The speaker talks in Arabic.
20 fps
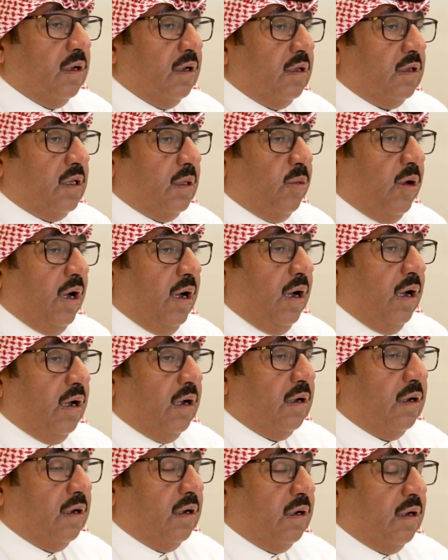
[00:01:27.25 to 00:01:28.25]
انتماء
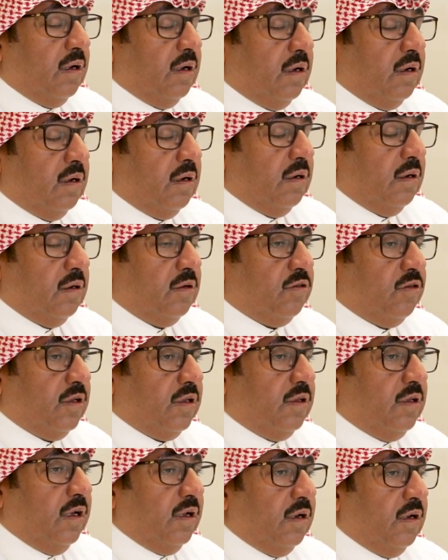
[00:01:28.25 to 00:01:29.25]
آه،
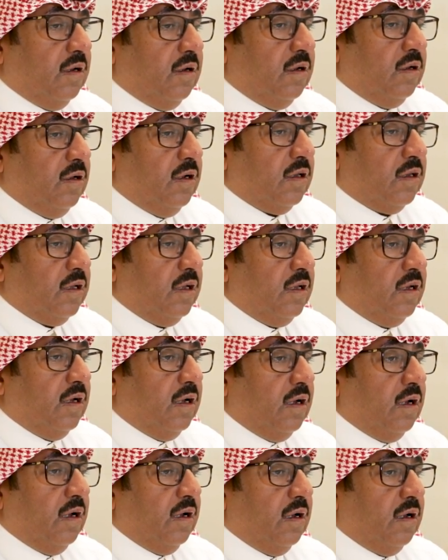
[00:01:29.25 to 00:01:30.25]
جدا
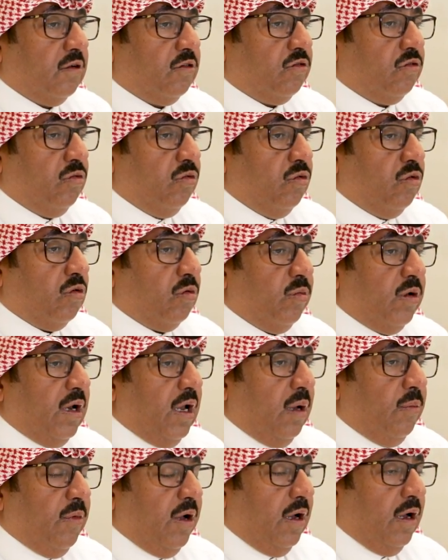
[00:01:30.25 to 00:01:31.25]
يعطينا الشعور
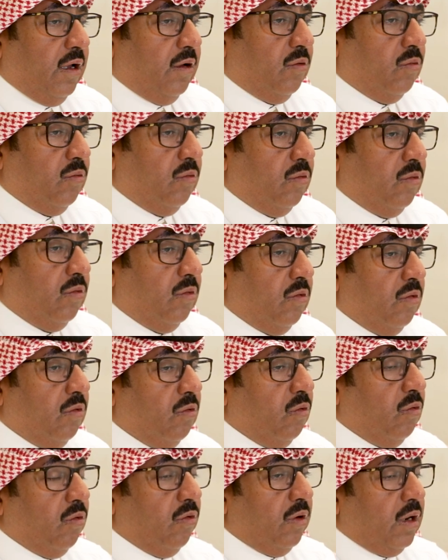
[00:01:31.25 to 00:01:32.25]
بالامان
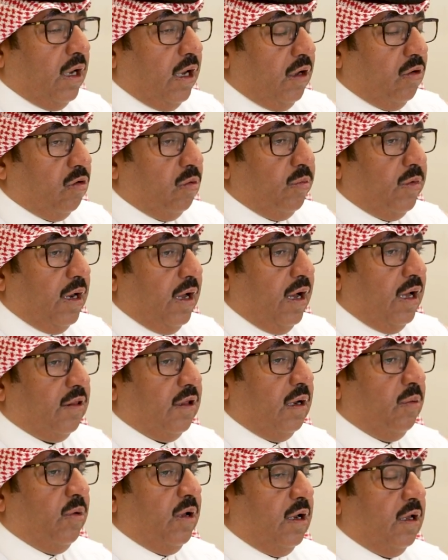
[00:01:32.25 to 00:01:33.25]
ونحن من
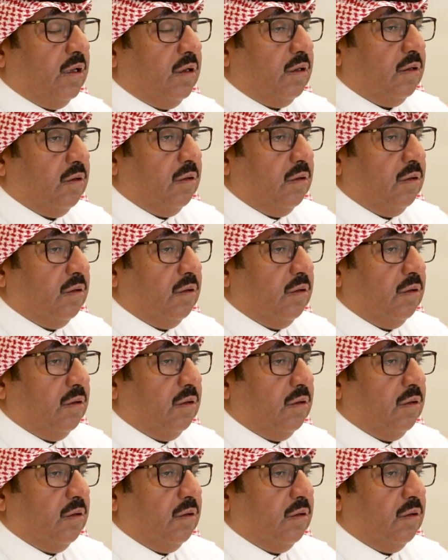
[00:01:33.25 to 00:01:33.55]
هذا البلد